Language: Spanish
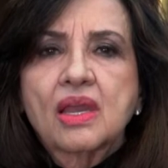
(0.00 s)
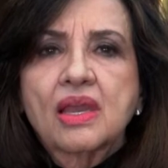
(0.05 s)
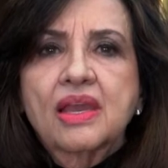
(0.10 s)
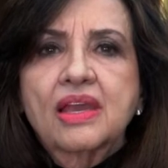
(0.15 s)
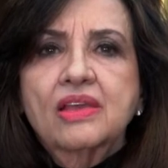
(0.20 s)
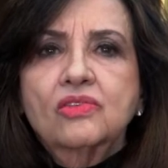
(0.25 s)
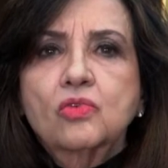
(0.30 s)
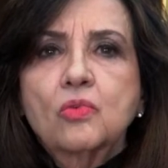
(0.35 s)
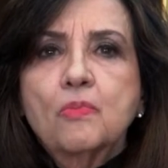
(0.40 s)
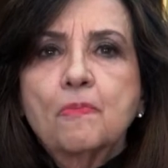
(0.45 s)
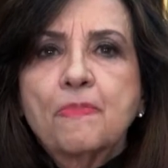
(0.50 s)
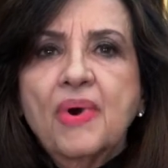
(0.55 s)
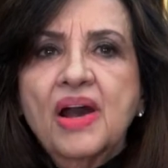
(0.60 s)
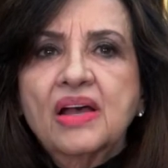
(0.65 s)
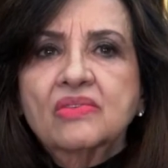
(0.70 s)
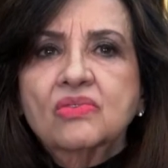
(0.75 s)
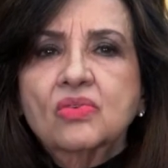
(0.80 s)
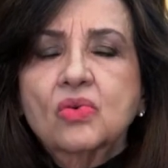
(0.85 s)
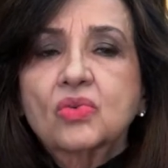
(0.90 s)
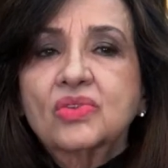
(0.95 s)
es un
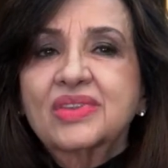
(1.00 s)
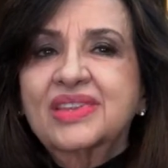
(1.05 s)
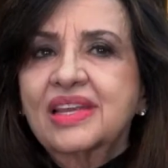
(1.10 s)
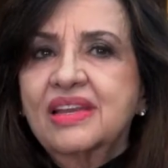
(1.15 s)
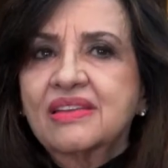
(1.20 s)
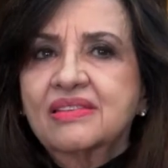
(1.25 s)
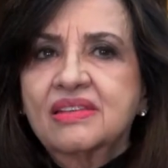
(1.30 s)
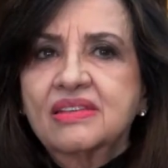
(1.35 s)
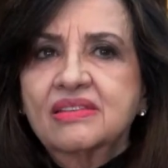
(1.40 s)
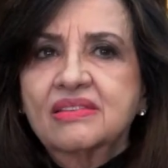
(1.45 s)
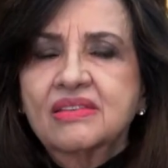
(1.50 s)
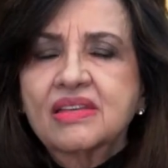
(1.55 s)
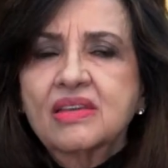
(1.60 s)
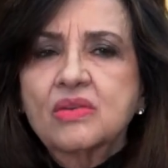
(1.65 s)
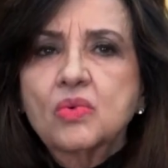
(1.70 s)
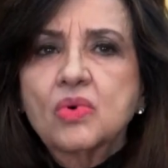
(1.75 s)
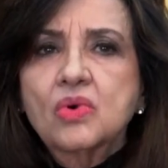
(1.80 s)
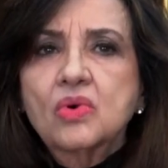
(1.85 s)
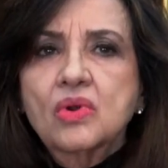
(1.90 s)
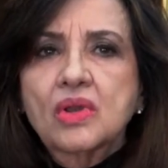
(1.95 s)
paso
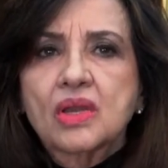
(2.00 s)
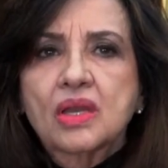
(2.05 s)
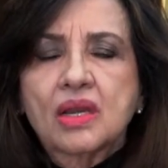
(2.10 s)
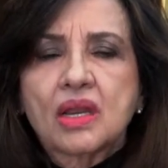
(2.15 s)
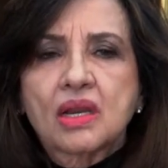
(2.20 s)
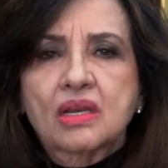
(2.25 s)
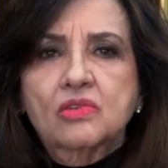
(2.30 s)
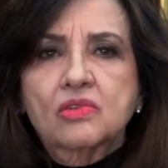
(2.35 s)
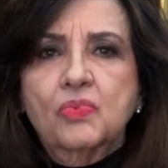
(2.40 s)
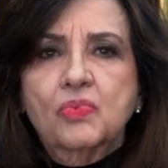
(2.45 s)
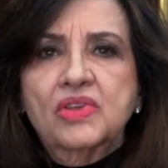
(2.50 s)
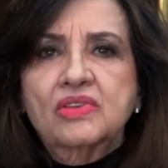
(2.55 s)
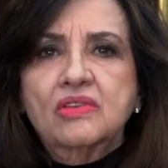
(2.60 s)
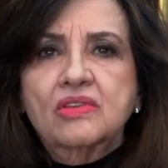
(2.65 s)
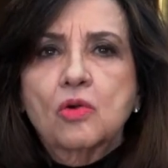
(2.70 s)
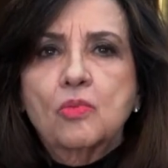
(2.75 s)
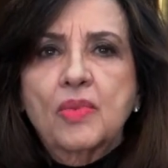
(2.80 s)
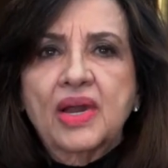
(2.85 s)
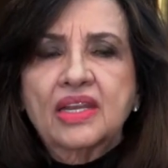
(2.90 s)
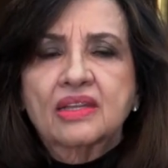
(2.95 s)
decisivo en la
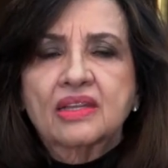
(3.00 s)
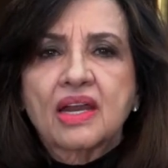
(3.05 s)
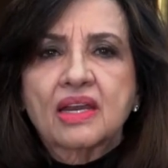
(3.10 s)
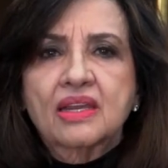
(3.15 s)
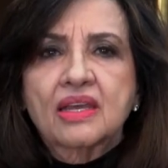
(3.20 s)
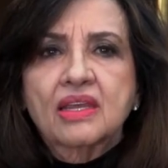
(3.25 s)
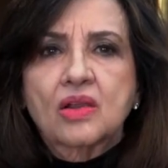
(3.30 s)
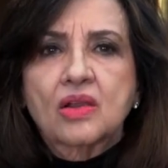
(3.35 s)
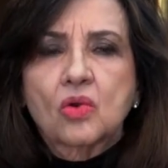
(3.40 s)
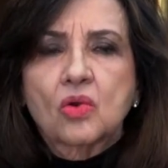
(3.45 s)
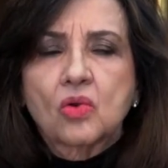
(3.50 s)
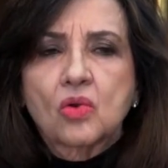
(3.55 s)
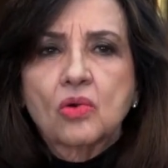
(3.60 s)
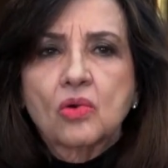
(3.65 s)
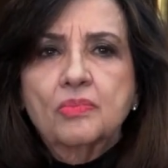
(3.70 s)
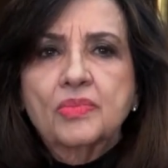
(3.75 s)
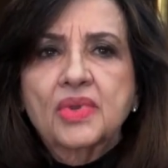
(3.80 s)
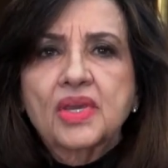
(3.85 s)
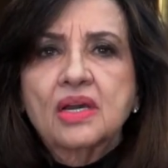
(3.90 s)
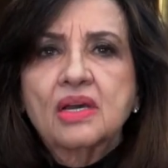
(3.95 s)
respuesta humanitaria de
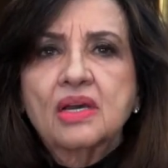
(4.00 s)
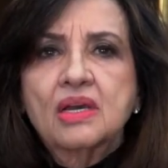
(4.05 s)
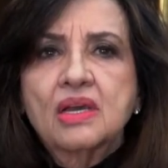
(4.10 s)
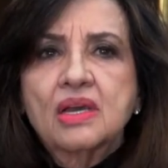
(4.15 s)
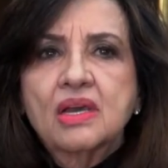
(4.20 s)
Colombia